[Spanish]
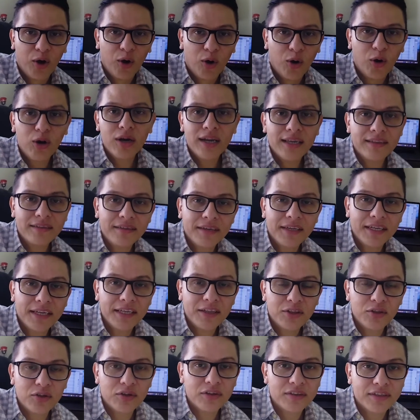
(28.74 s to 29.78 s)
Hola
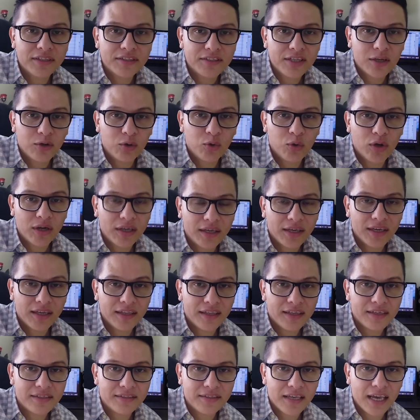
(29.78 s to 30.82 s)
Tigrito, te saludo aquí
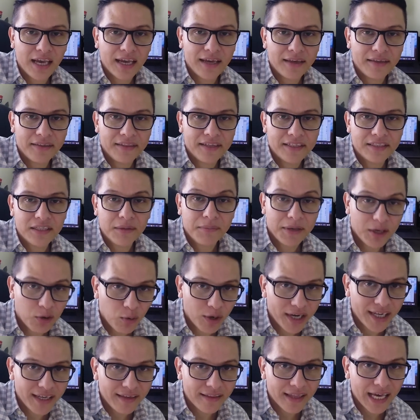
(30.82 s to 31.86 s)
desde, desde mi
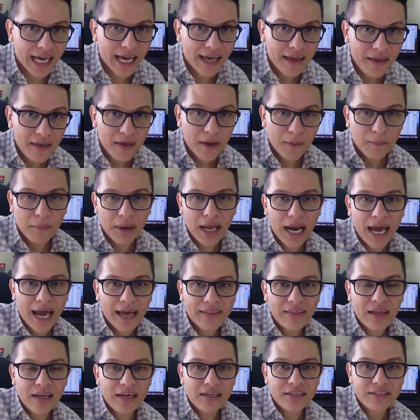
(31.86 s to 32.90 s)
guarida para
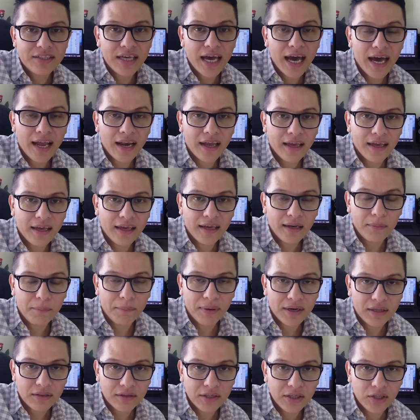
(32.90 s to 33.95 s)
analizar el
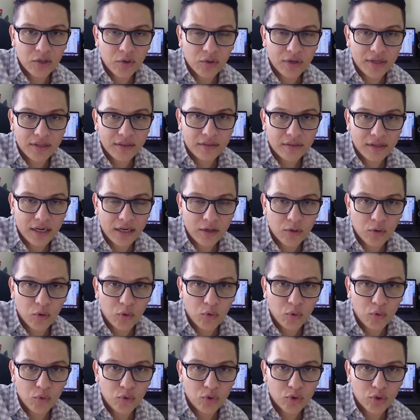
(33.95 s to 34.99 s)
partido entre el
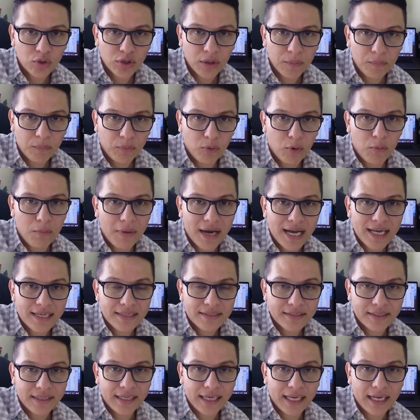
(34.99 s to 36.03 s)
conjunto de
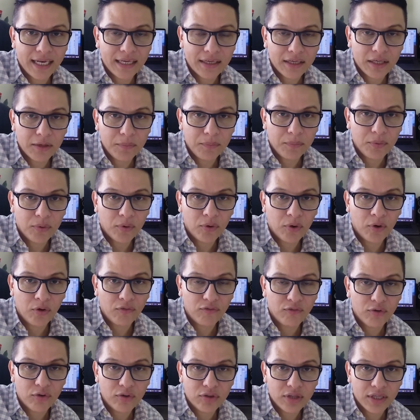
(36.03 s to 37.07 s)
Pumas y el equipo
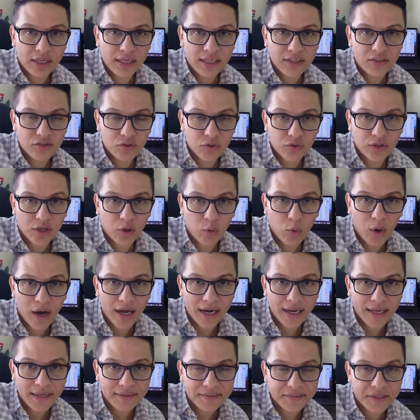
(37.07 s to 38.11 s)
fronterizo de
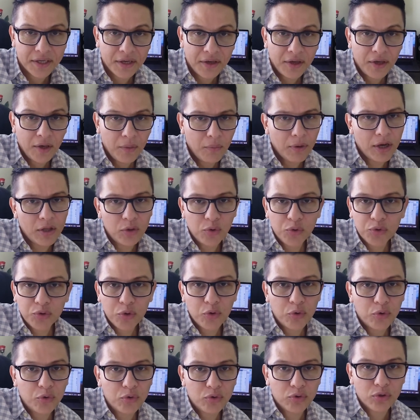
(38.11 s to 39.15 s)
Juárez. Bueno, un
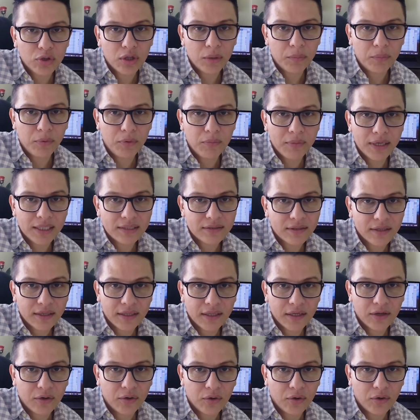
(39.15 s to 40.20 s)
conjunto de Pumas que
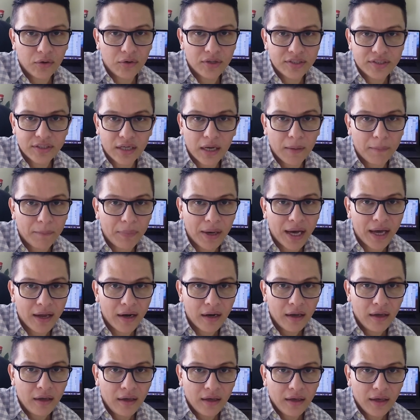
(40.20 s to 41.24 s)
dejó
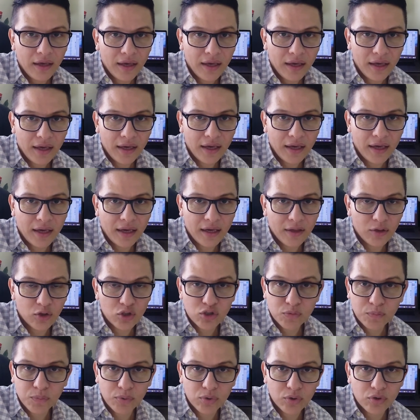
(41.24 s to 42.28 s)
escapar eh,
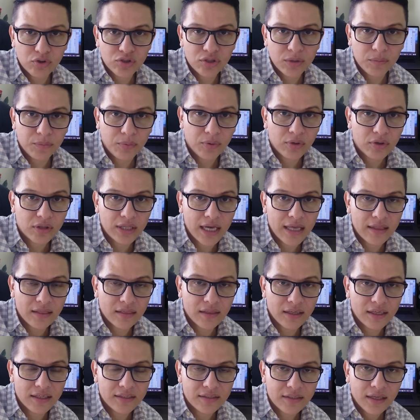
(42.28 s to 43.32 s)
dos puntos
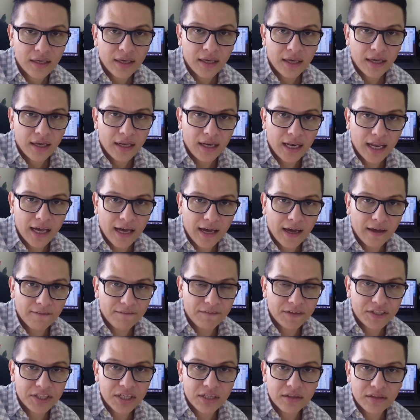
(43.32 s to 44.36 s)
importantes la
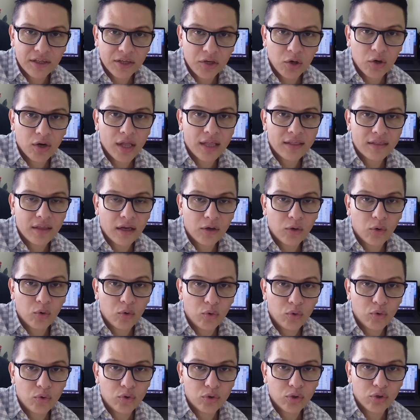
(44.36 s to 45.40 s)
fecha anterior ante el
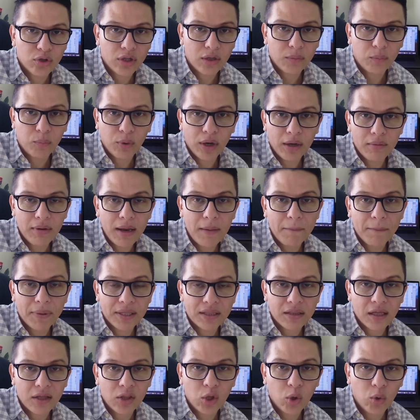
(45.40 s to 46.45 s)
conjunto de Puebla
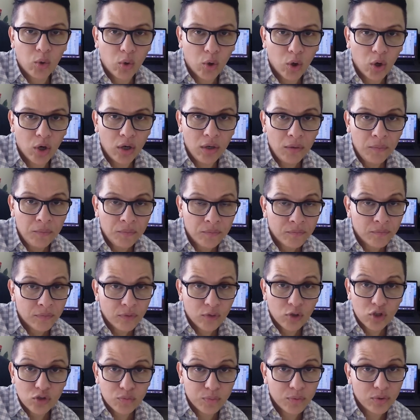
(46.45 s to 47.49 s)
empatando un gol.
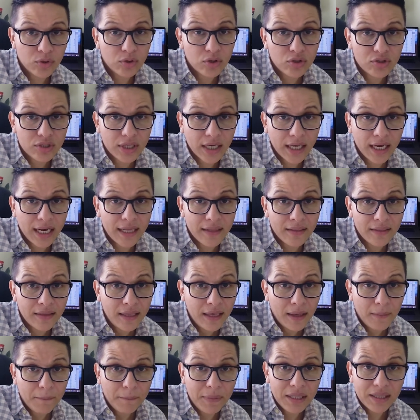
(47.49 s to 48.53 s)
Dos puntos que eran
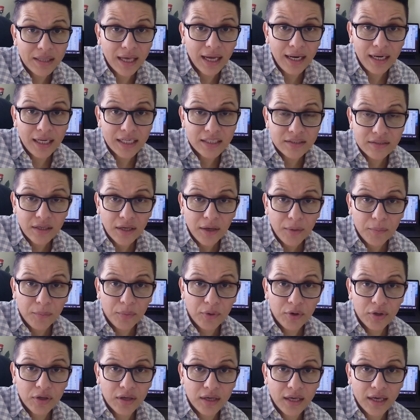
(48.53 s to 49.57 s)
vitales
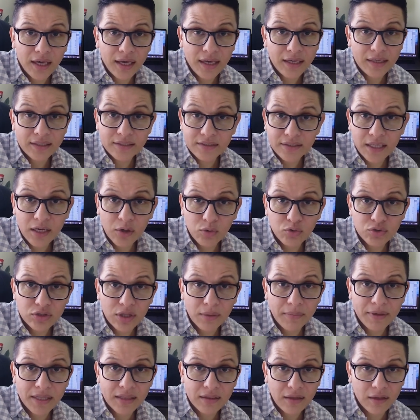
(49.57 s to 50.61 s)
porque está
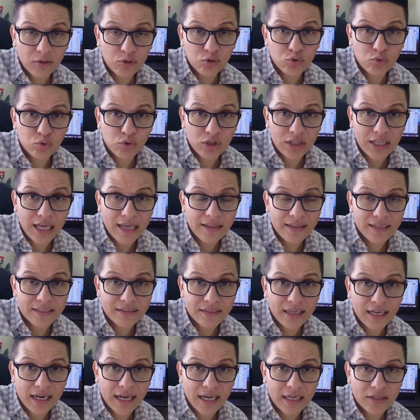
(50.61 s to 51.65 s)
justamente a dos
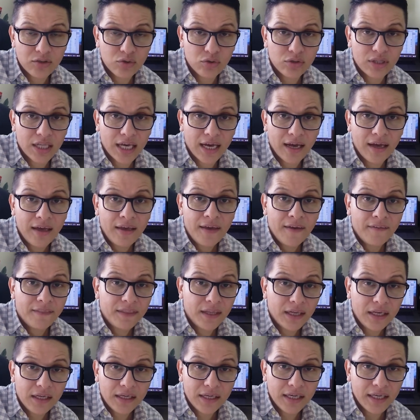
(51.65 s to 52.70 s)
unidades de la zona
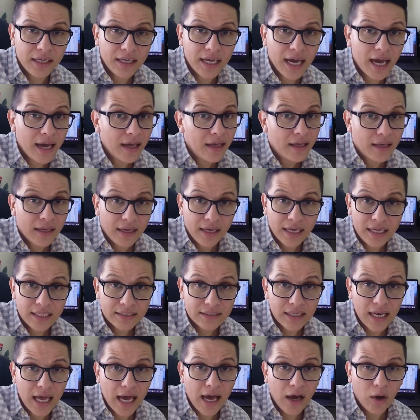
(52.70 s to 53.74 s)
de liguilla.
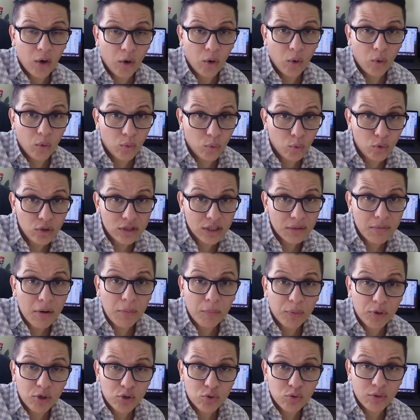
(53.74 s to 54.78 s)
Es la última
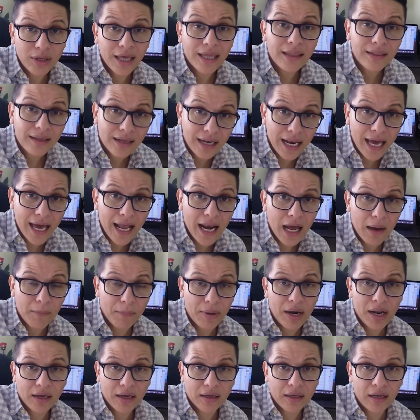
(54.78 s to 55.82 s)
oportunidad clara
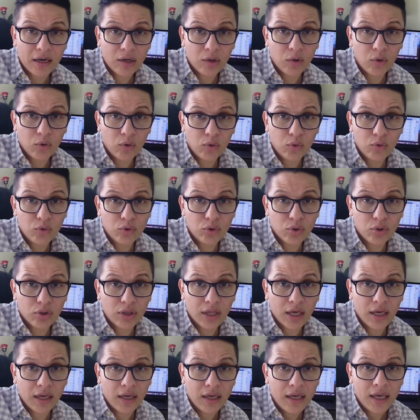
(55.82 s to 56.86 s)
para que el conjunto
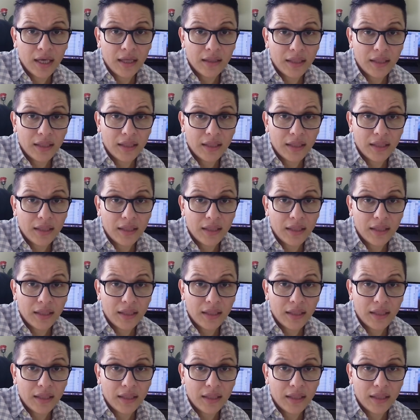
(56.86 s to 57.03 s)
de,